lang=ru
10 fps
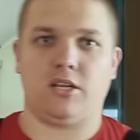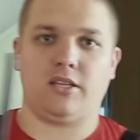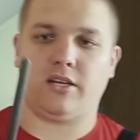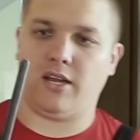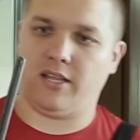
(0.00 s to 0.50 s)
для
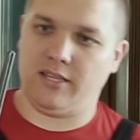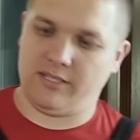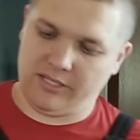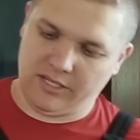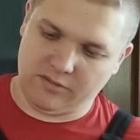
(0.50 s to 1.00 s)

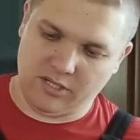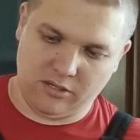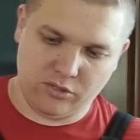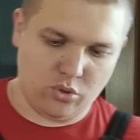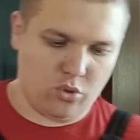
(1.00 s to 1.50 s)
наглядности я
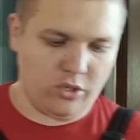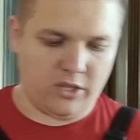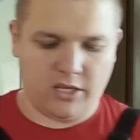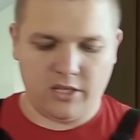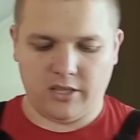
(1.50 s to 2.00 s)
взял сухой
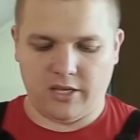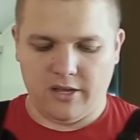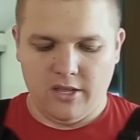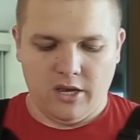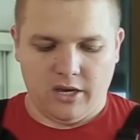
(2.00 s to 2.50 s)
тен, это
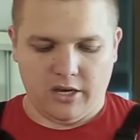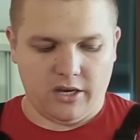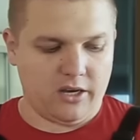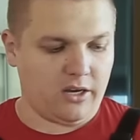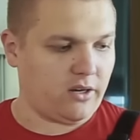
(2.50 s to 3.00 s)

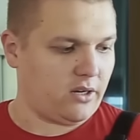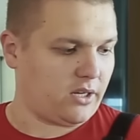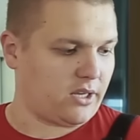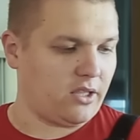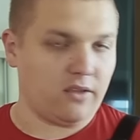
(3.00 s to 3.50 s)

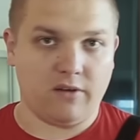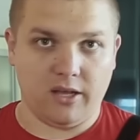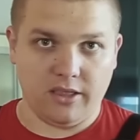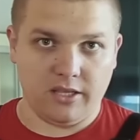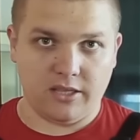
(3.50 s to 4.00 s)
э,
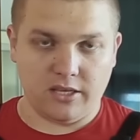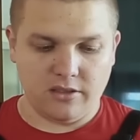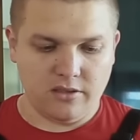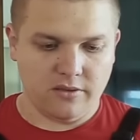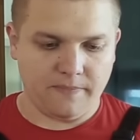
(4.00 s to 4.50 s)
киловаттный
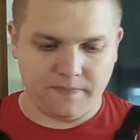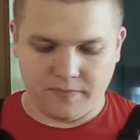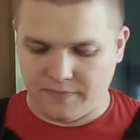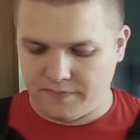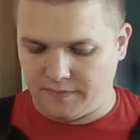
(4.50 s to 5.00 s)
тен.
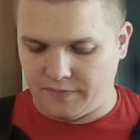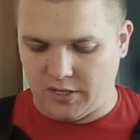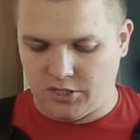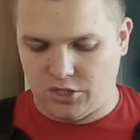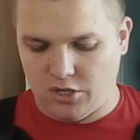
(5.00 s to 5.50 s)

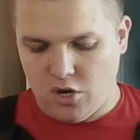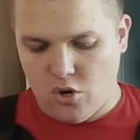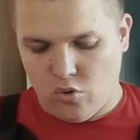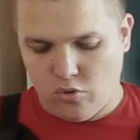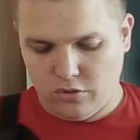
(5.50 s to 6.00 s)
Значит,
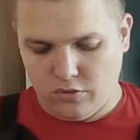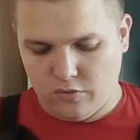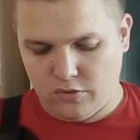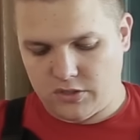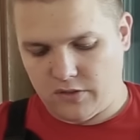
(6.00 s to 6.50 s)
он
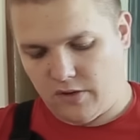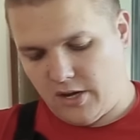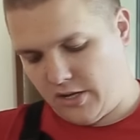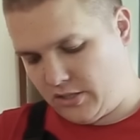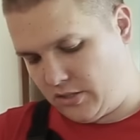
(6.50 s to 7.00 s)
вот
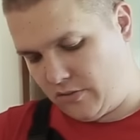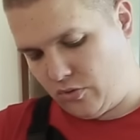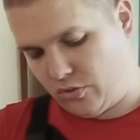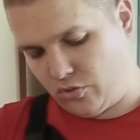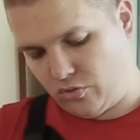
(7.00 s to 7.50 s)
вставляется
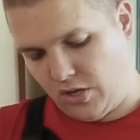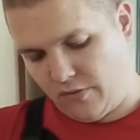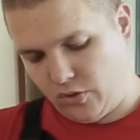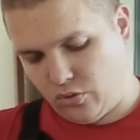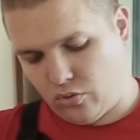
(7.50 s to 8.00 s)
вот сюда,
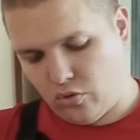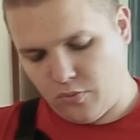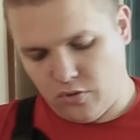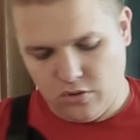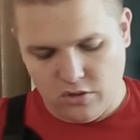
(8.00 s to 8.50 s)
в эту
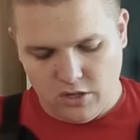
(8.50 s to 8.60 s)
трубку